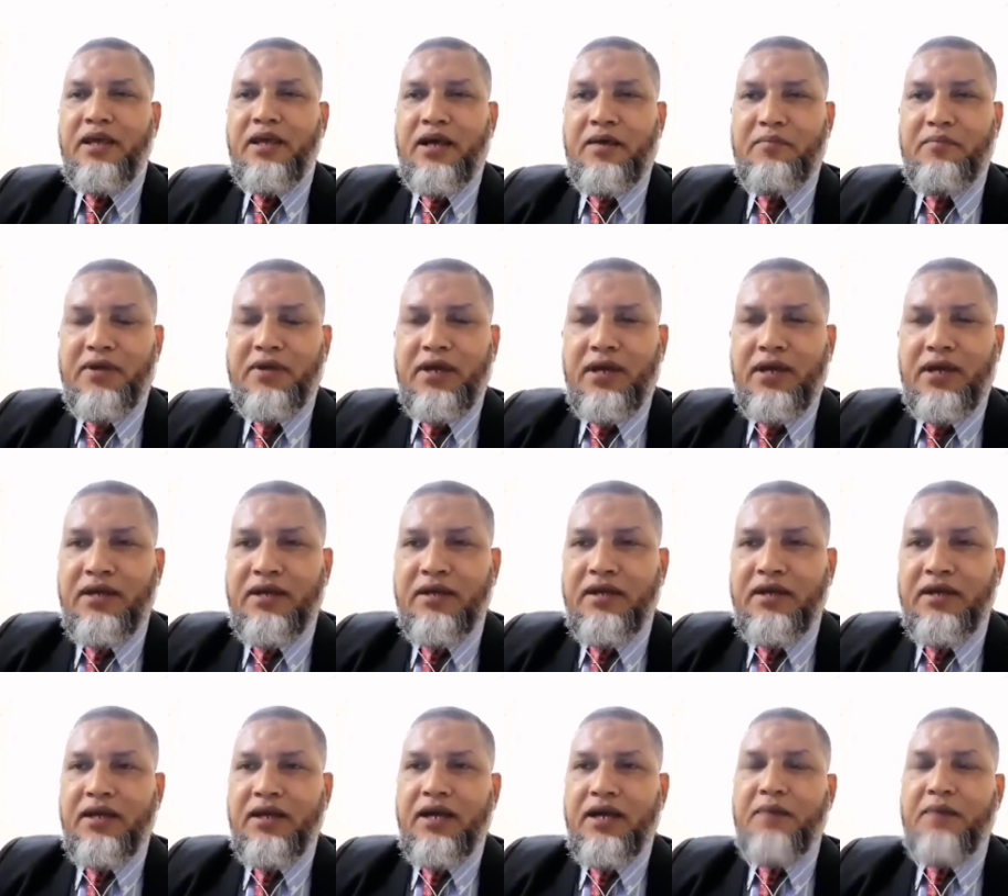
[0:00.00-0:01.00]
আমরা
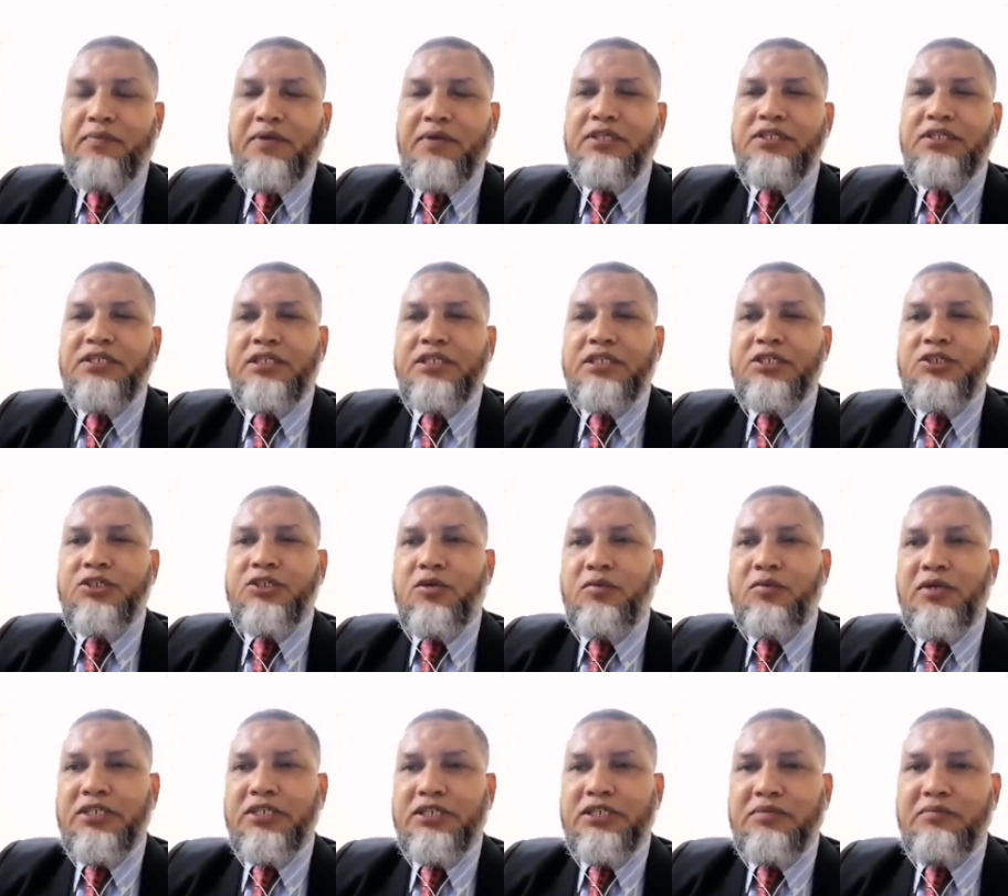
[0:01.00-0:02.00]
আপনাদের সাথে
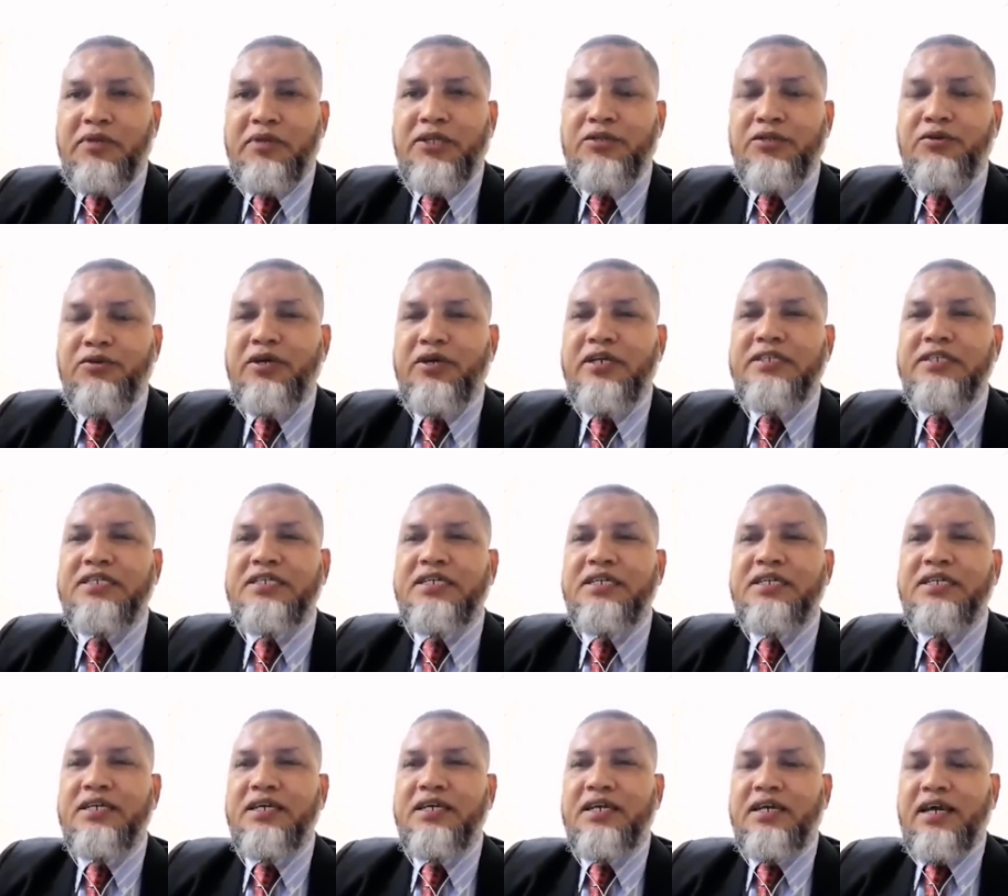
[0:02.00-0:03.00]
সবার সাথে মিলিত হয়েছি
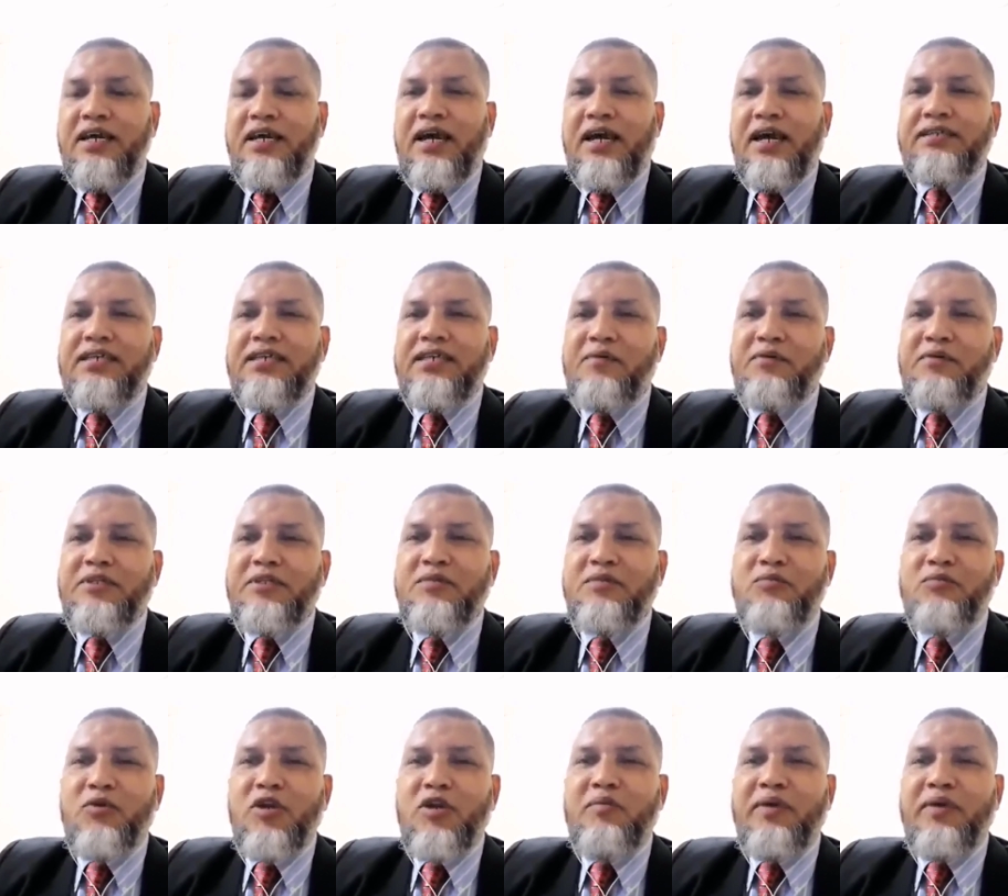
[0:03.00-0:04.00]
আজকে আমাদের
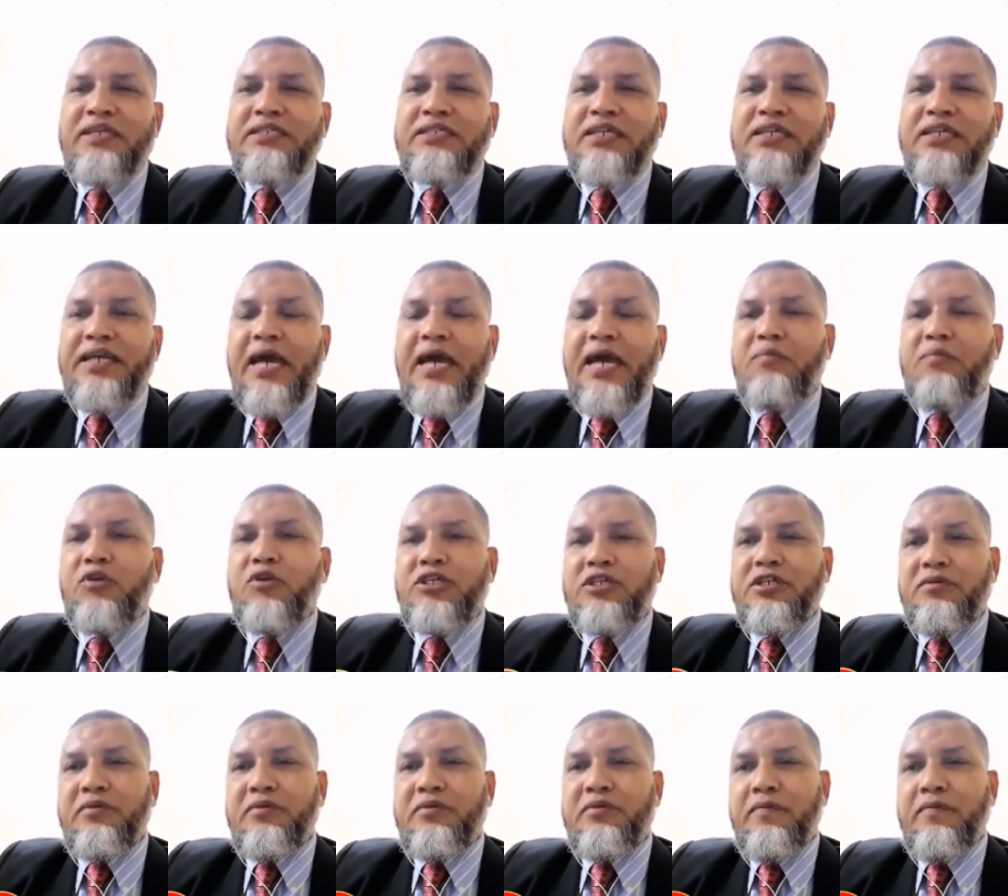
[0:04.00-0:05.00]
মনির ভাই স্টার ডায়মন্ড
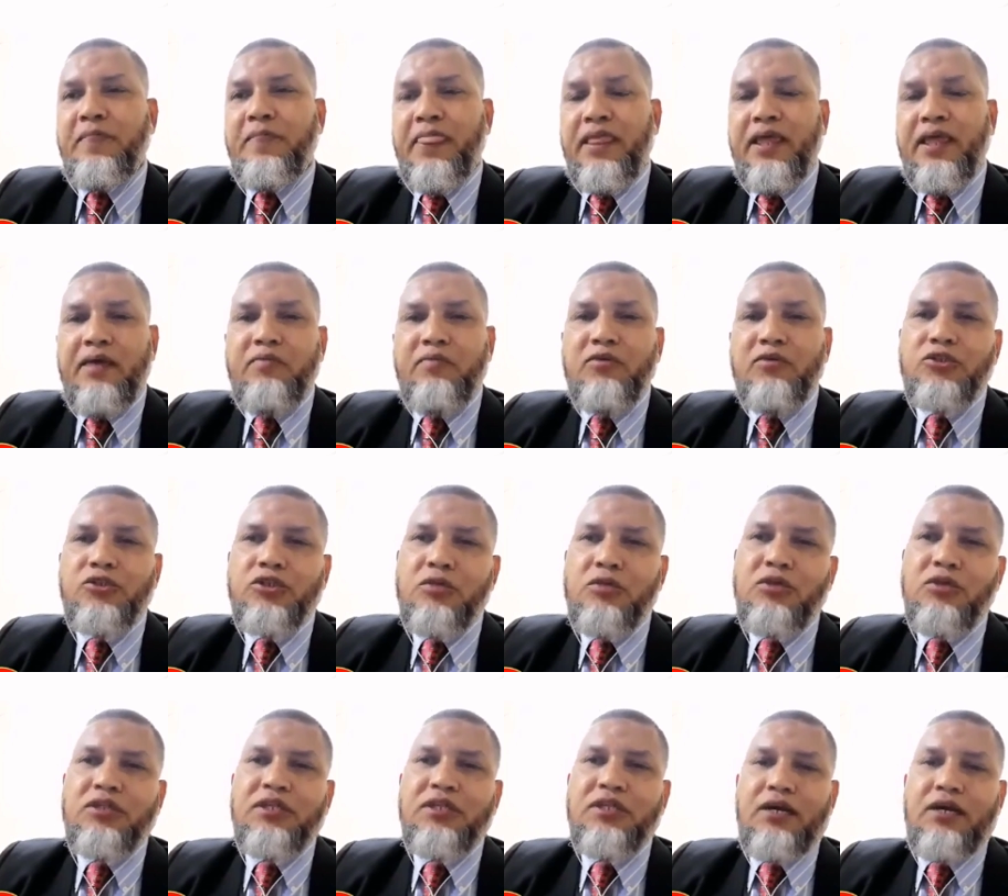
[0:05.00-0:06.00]
হিসেবে এবং
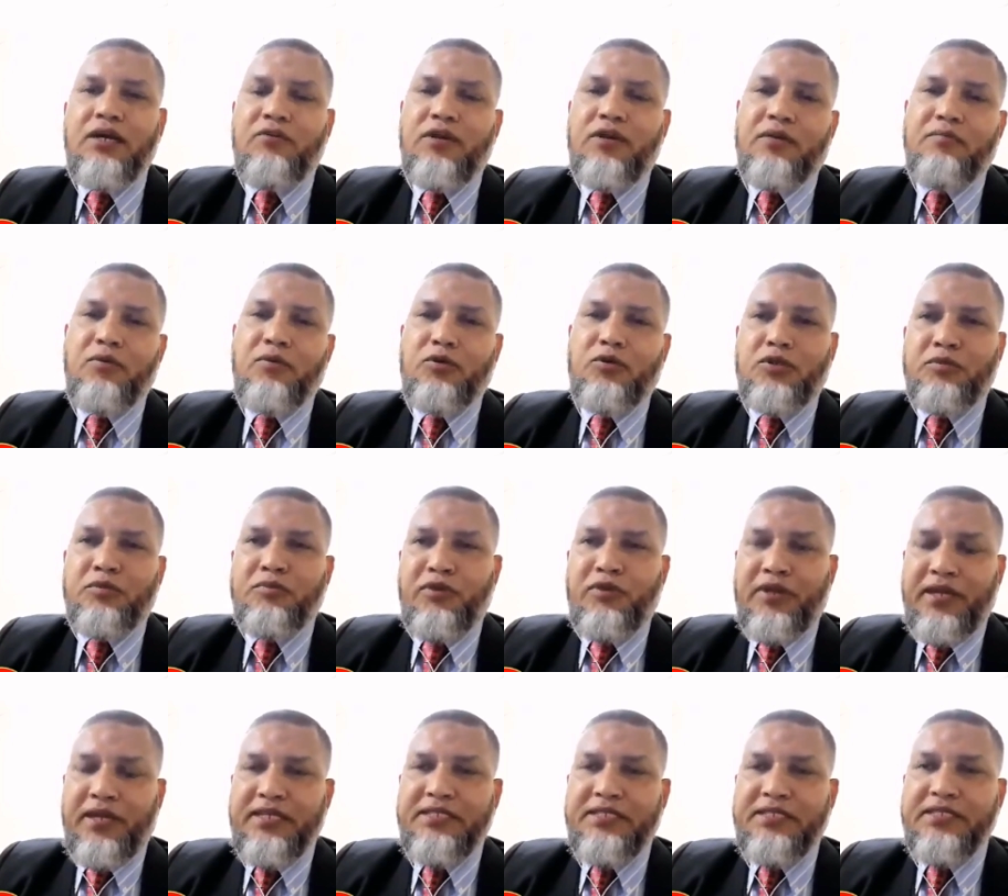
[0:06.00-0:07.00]
চমৎকার ওনার বক্তব্য
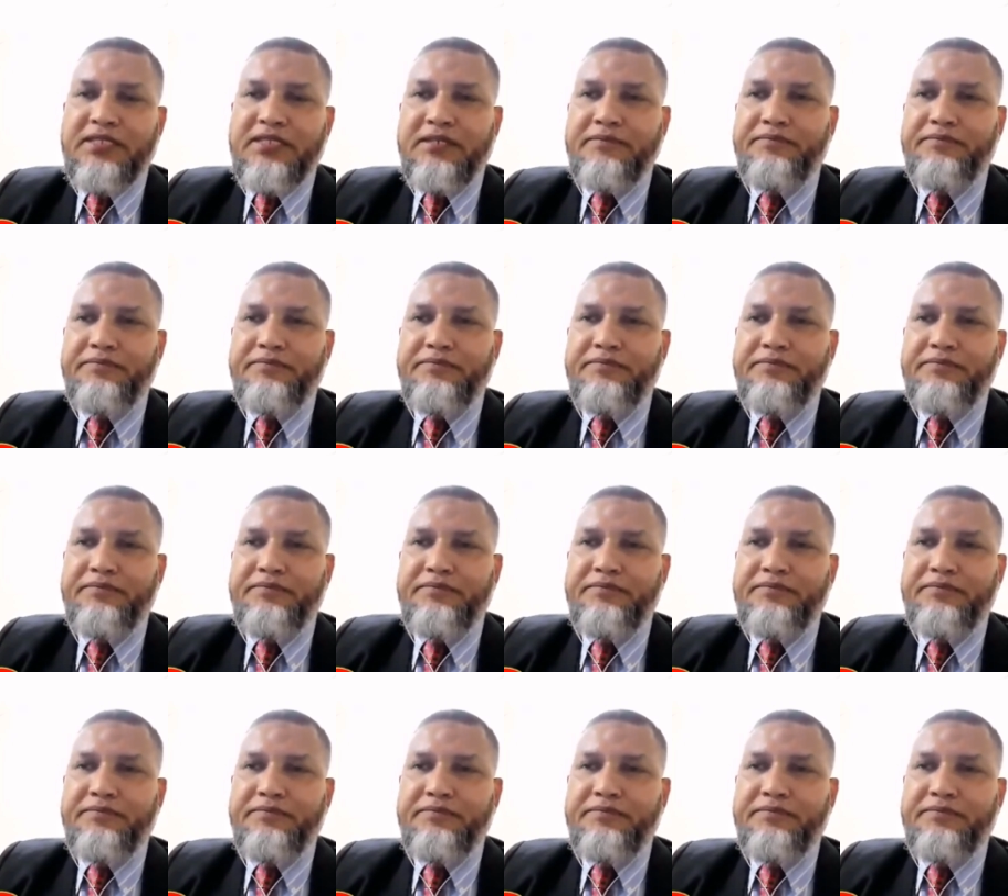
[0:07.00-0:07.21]
রেখেছেন